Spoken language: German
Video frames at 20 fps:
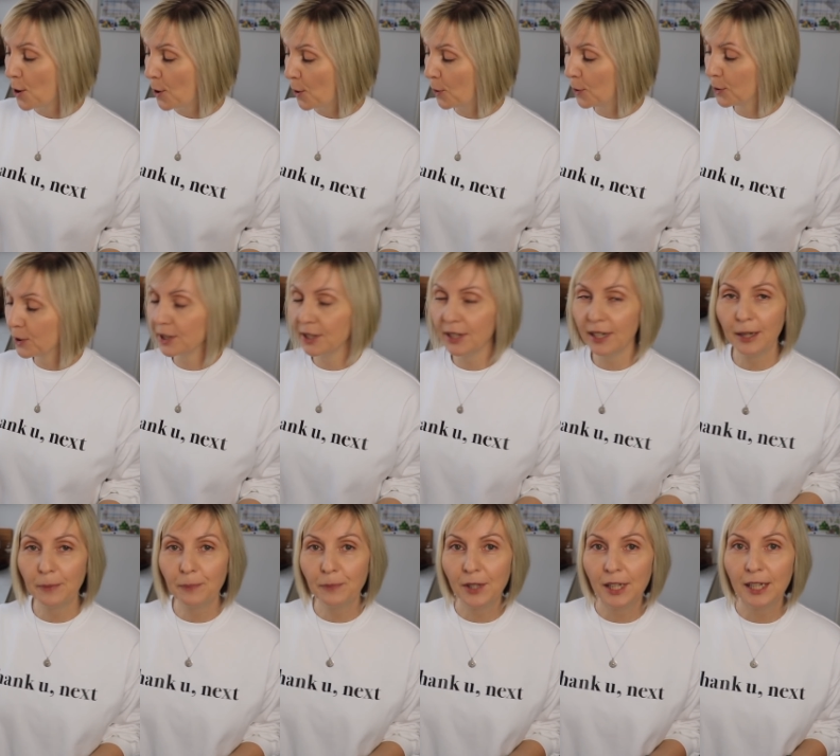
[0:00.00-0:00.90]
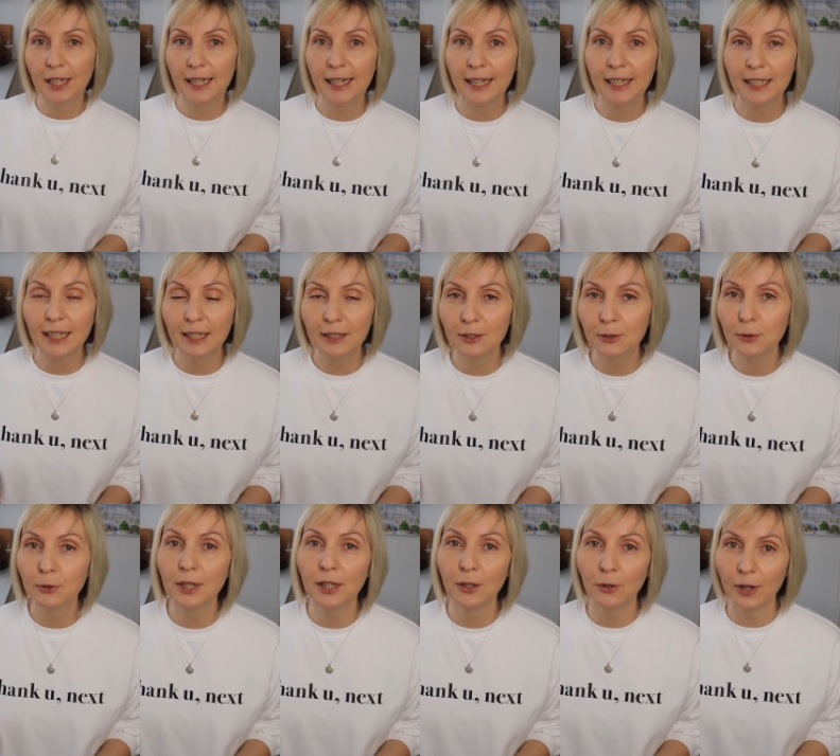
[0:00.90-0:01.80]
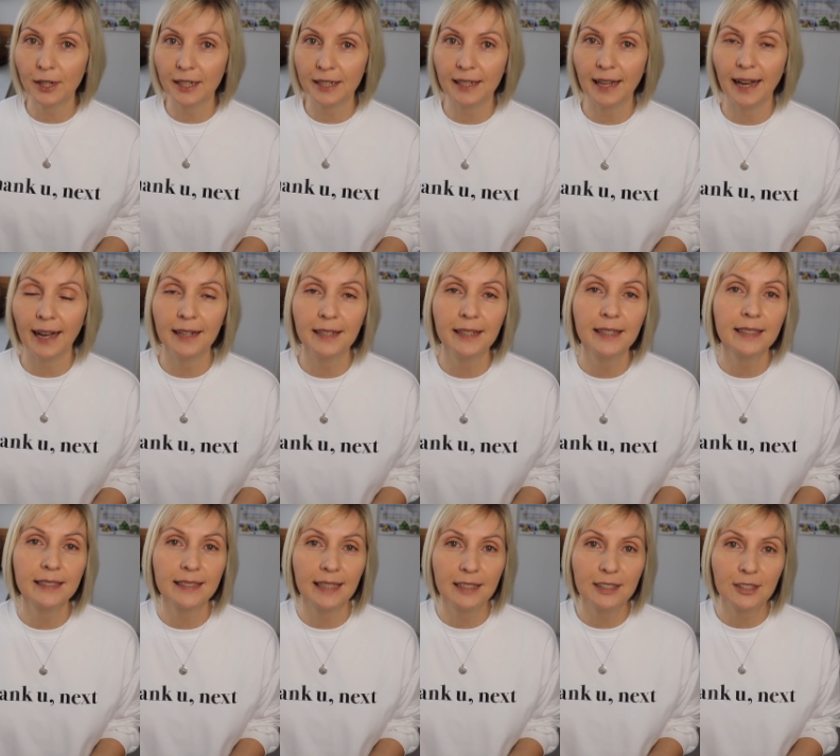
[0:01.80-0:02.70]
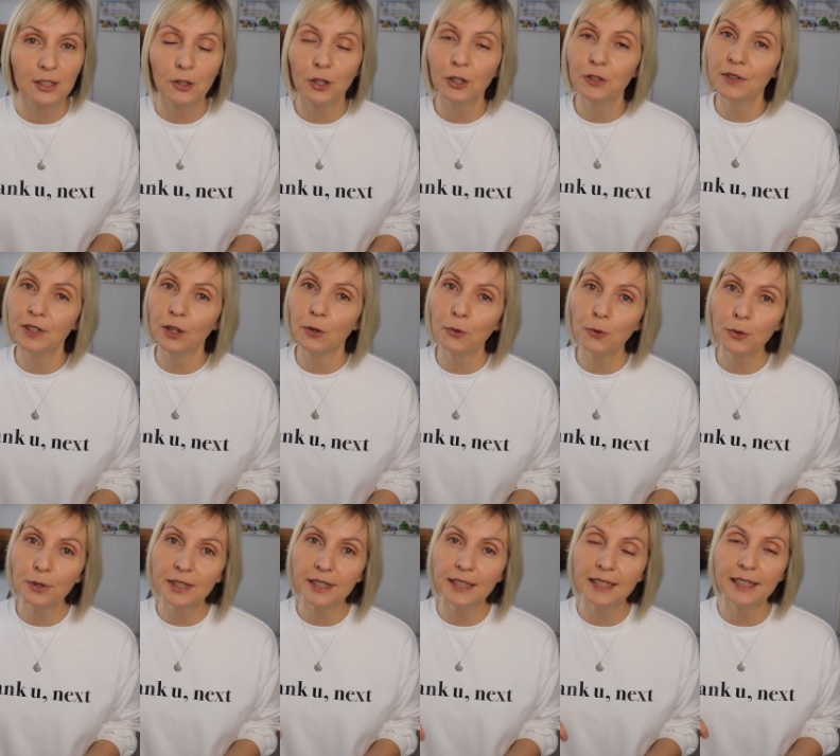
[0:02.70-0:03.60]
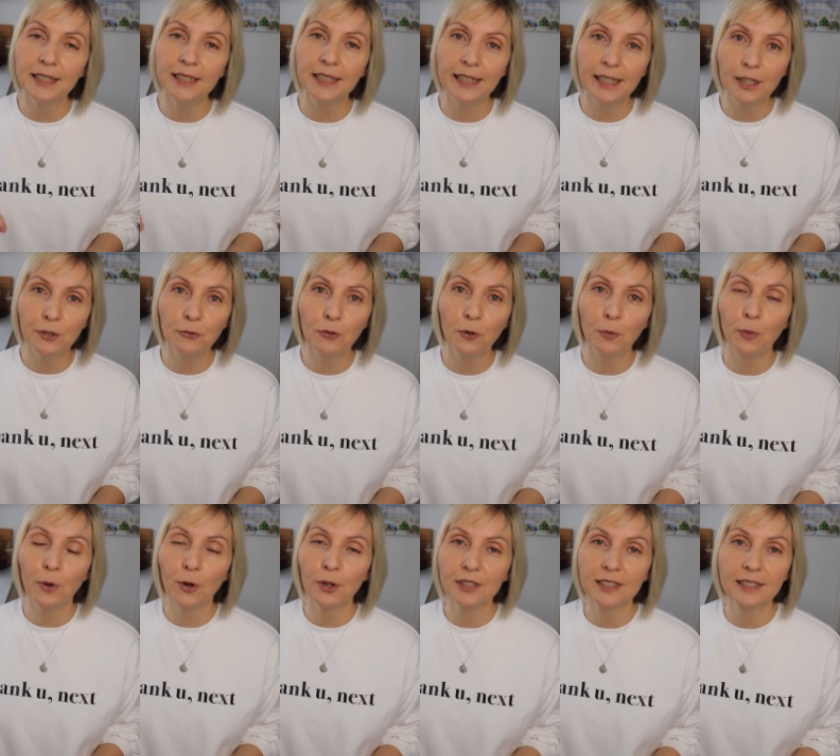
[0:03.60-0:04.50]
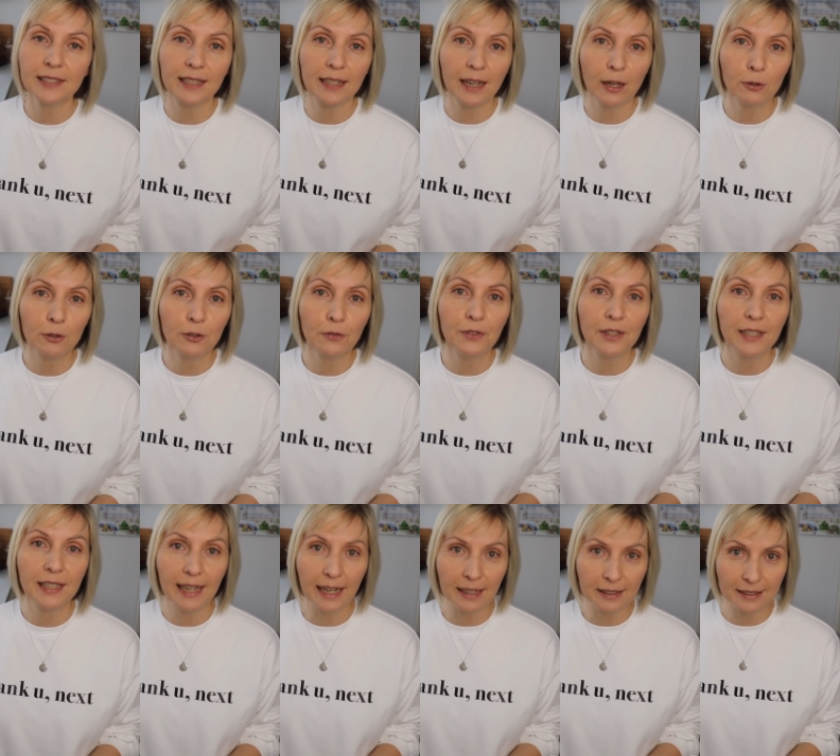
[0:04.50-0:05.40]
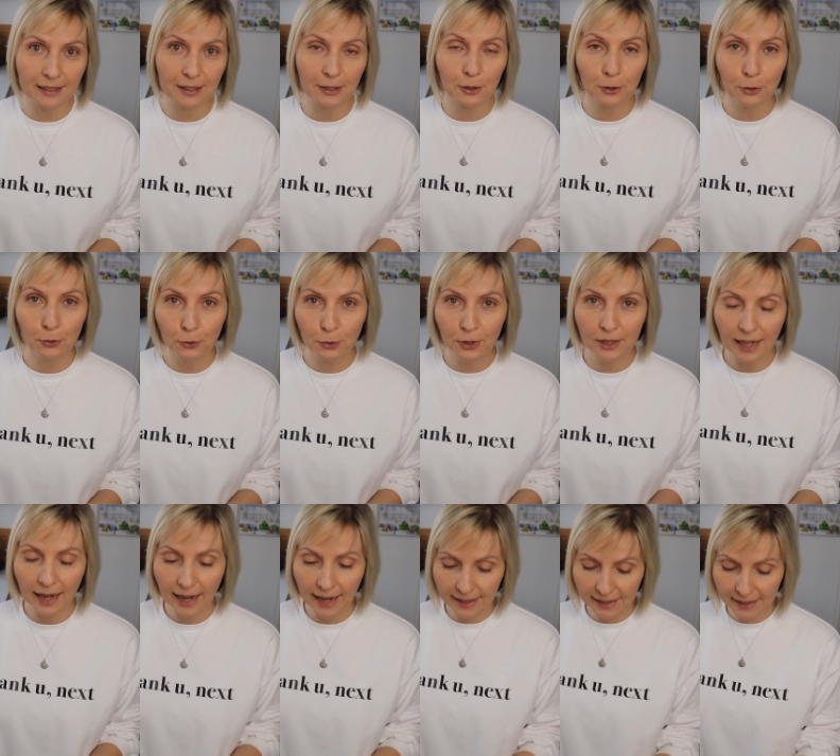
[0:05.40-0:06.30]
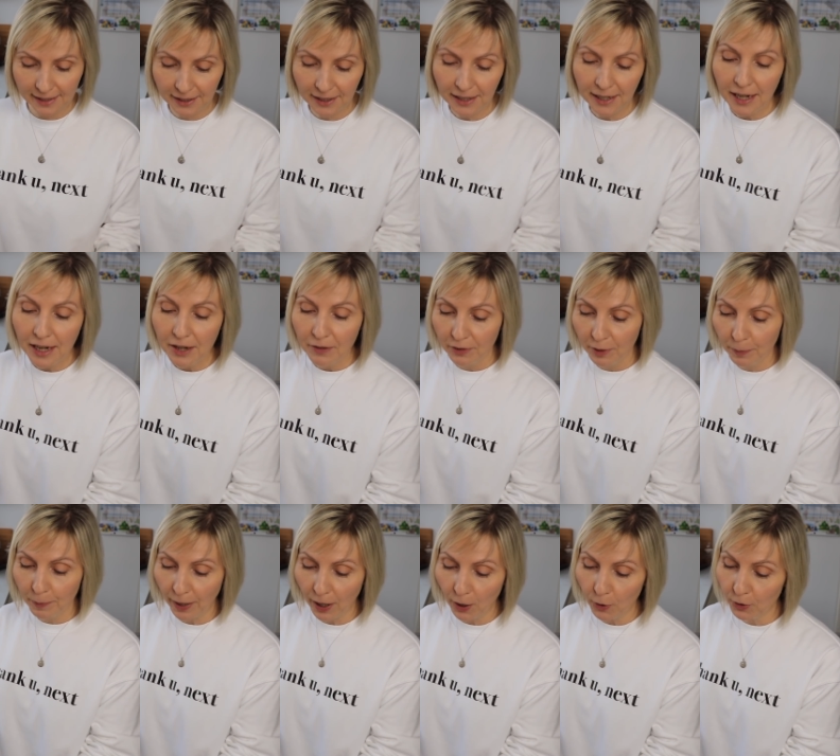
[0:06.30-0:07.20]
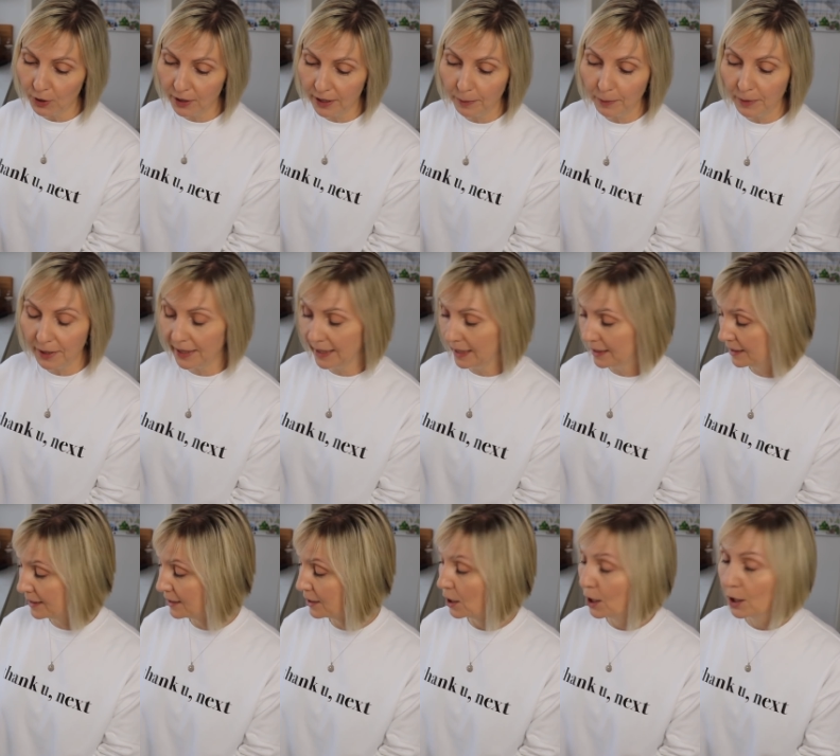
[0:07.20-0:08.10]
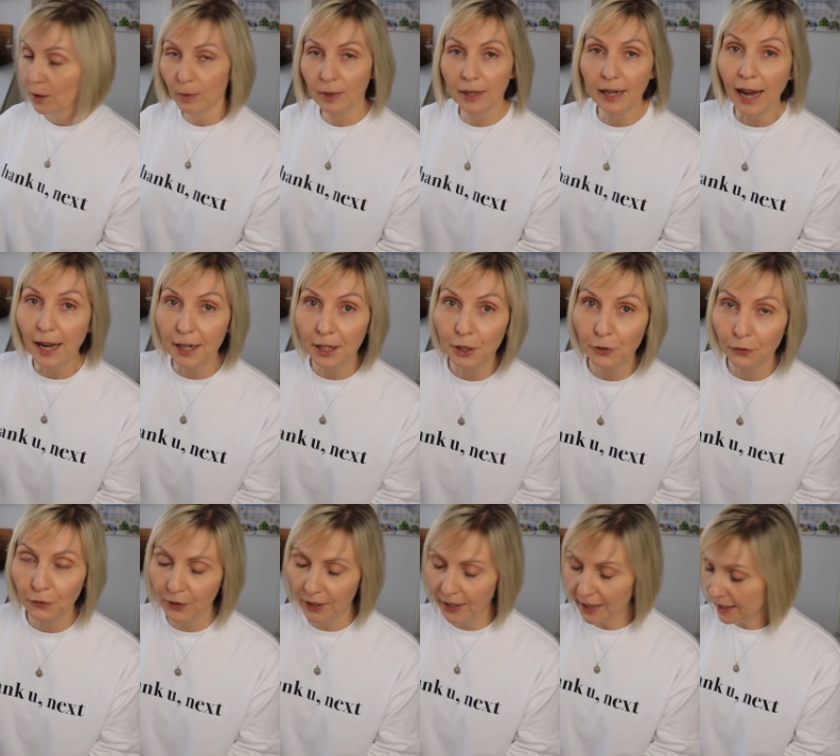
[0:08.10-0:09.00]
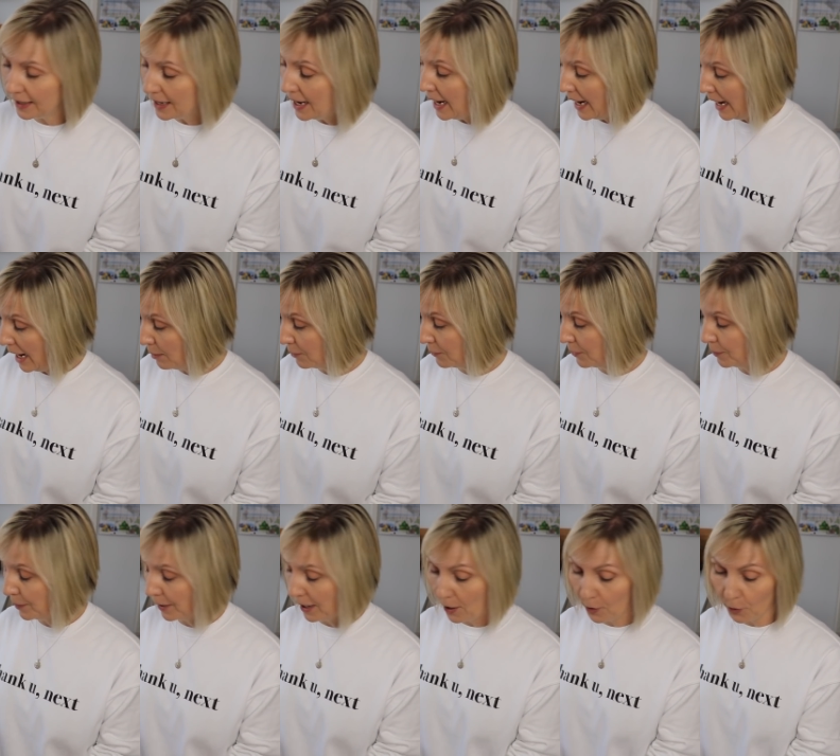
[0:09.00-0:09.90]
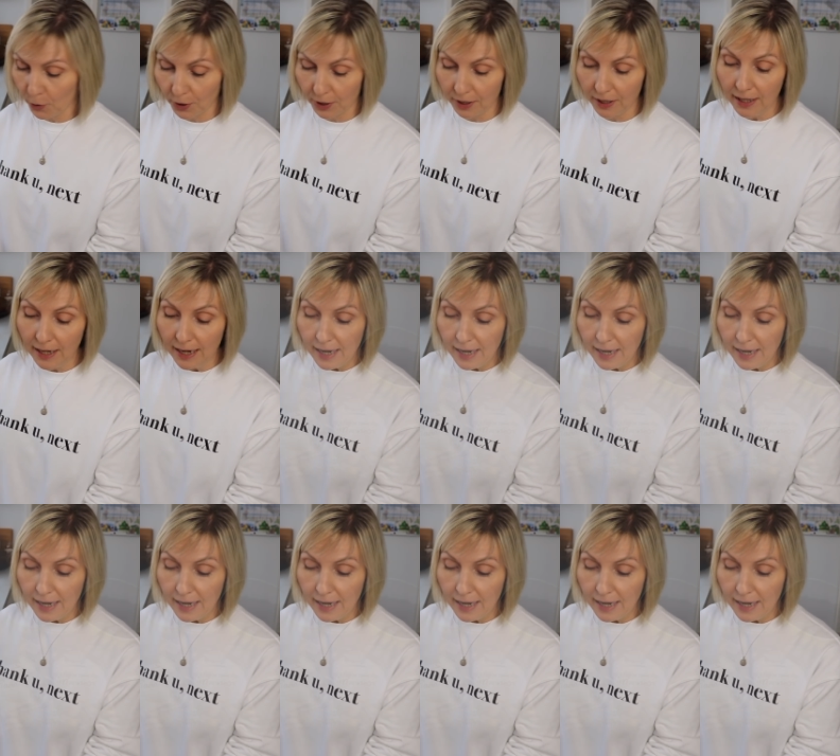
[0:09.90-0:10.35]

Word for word: Und ähm, den Link dazu, den Originallink, setze ich euch wieder unten in die Infobox, genauso wie die ganzen Zutaten. Wir brauchen nämlich jetzt gar nicht viel, aber wir brauchen